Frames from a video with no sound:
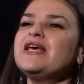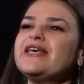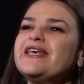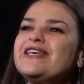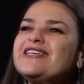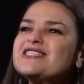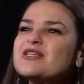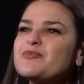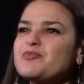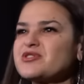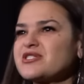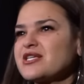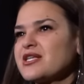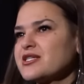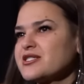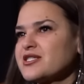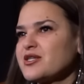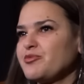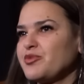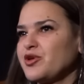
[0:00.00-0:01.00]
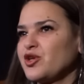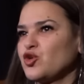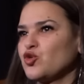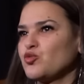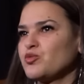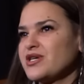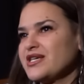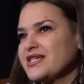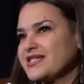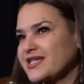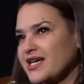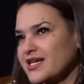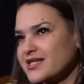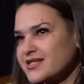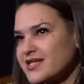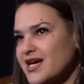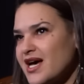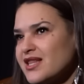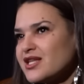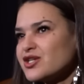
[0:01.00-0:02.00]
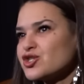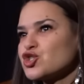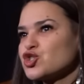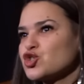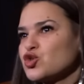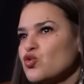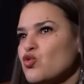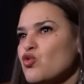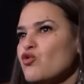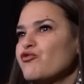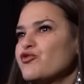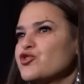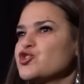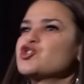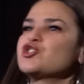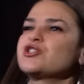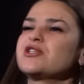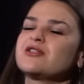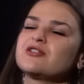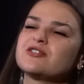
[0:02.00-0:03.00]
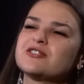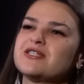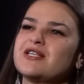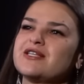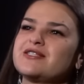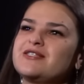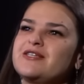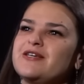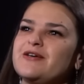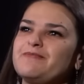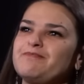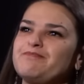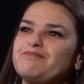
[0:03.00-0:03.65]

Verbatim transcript: и записалась на прием. И сказала, что вычислила злодея.